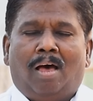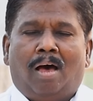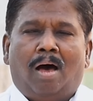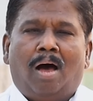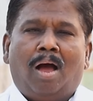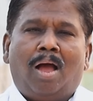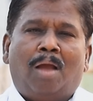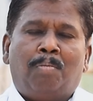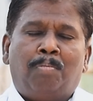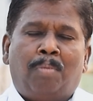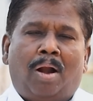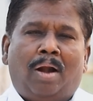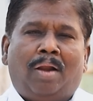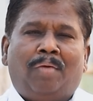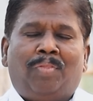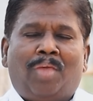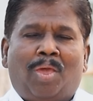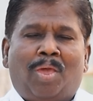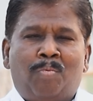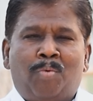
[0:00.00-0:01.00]
ஆக அன்பான
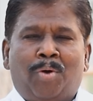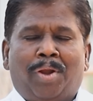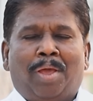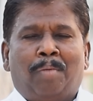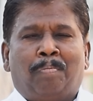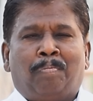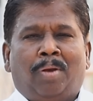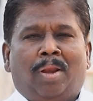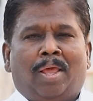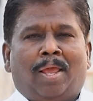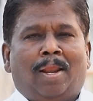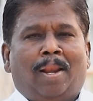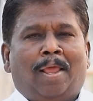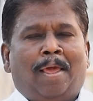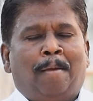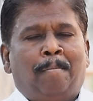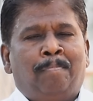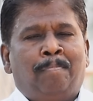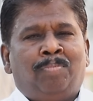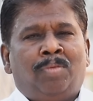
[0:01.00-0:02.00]
தேவனுடைய பிள்ளைகளே
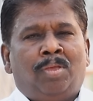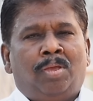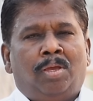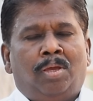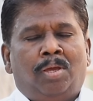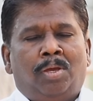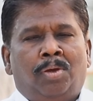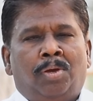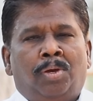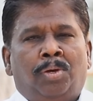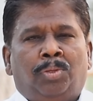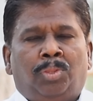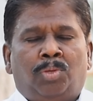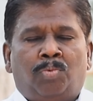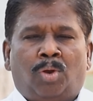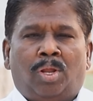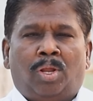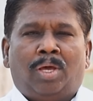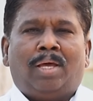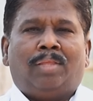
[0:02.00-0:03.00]
இந்த
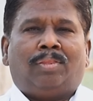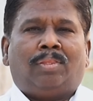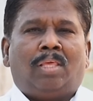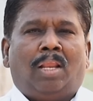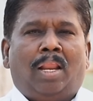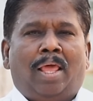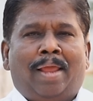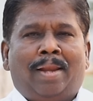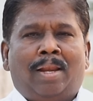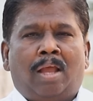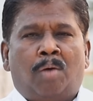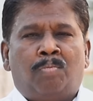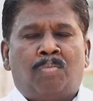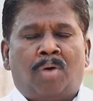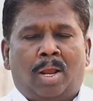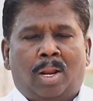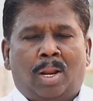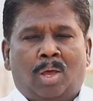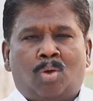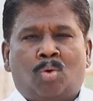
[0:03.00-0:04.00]
உலகத்திலே நாம்
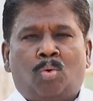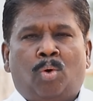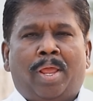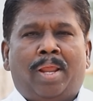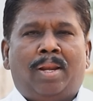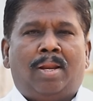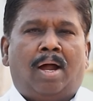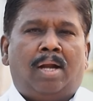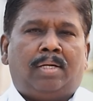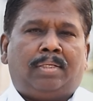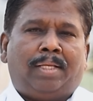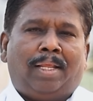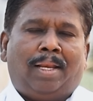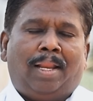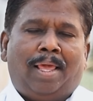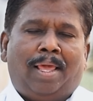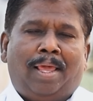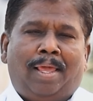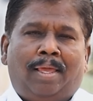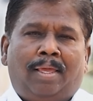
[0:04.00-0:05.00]
வாழக்கூடிய
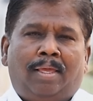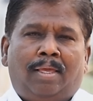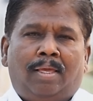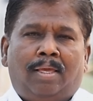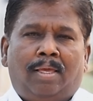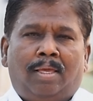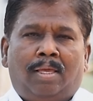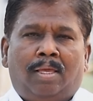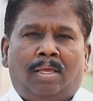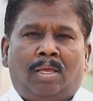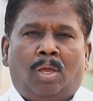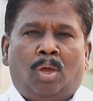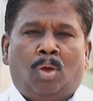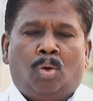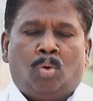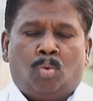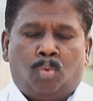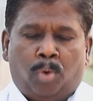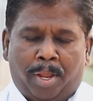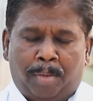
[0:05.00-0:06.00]
நாட்டிலே
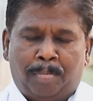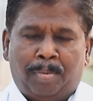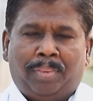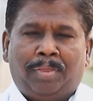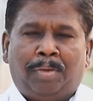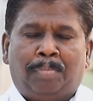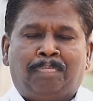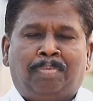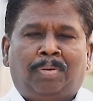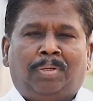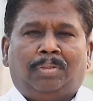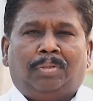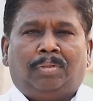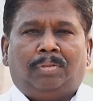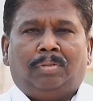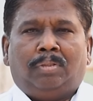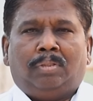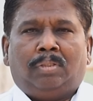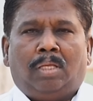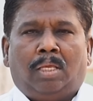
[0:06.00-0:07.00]
குடிமதிப்பு
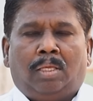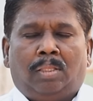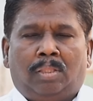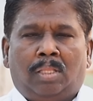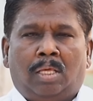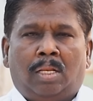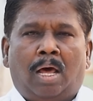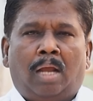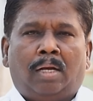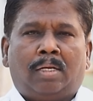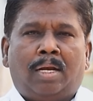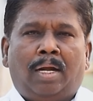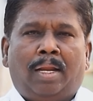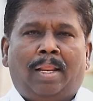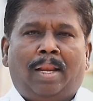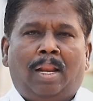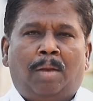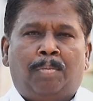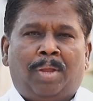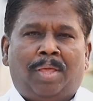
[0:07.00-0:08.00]
இந்த
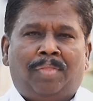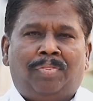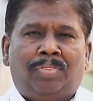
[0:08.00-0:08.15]
நாட்களில் நம்முடைய